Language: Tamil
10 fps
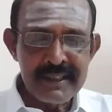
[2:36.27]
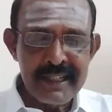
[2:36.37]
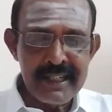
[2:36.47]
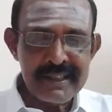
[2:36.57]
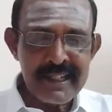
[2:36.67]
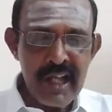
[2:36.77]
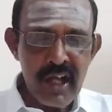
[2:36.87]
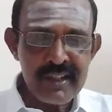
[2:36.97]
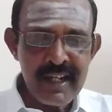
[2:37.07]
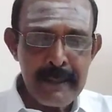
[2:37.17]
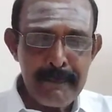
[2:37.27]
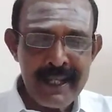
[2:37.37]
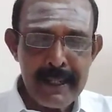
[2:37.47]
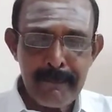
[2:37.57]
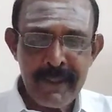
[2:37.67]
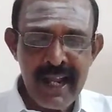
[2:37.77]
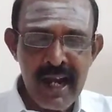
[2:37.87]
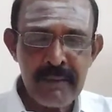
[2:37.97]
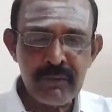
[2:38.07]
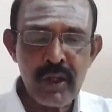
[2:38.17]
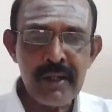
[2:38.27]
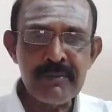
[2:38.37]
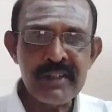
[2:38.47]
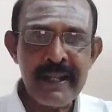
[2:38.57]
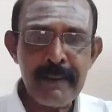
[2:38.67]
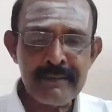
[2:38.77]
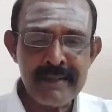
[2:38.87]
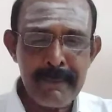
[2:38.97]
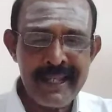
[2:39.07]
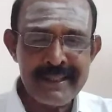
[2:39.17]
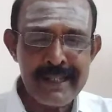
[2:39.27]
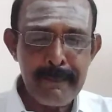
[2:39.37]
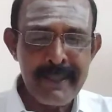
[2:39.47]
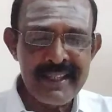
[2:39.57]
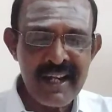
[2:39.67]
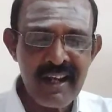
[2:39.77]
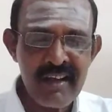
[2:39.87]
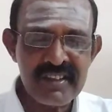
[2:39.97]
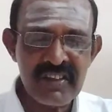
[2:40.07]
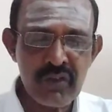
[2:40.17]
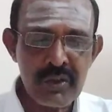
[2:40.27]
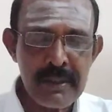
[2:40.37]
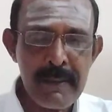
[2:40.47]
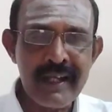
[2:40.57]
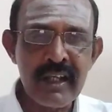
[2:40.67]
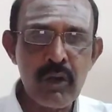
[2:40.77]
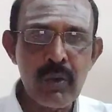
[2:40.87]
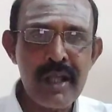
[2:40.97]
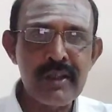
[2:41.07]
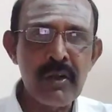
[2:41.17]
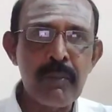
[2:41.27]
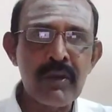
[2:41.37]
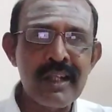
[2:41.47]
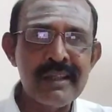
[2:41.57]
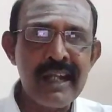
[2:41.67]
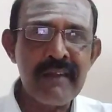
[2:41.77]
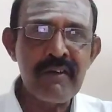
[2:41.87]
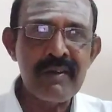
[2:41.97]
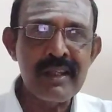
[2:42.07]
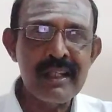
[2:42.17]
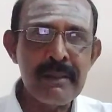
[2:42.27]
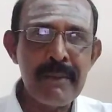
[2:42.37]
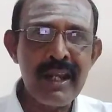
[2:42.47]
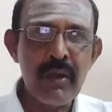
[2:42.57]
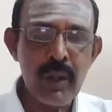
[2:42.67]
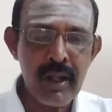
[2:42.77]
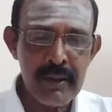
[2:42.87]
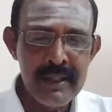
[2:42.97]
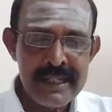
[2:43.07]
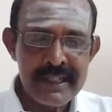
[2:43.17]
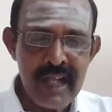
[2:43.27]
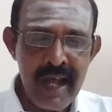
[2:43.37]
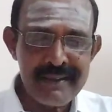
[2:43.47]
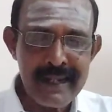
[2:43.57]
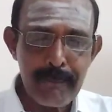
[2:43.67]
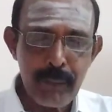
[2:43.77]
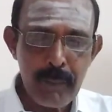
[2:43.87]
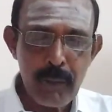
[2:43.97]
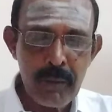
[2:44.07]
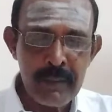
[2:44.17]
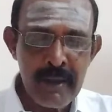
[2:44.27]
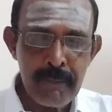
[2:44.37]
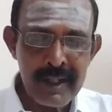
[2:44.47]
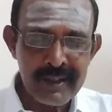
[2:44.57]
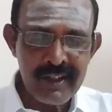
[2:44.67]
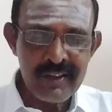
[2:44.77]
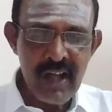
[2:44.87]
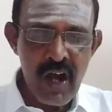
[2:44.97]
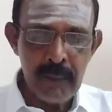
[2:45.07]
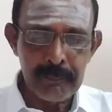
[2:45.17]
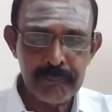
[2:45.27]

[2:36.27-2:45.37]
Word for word: தீர்த்த யாத்திரையின் பேரில் பிரயாணம் தொடங்கும் சமயத்தில் மிதுன ராசி சுத்தமாக இருக்கக்கூடாது முதல் தடவை வந்து இந்த மாதிரி ஒரு யாத்திரை புறப்படும்னா மட்டும்தான்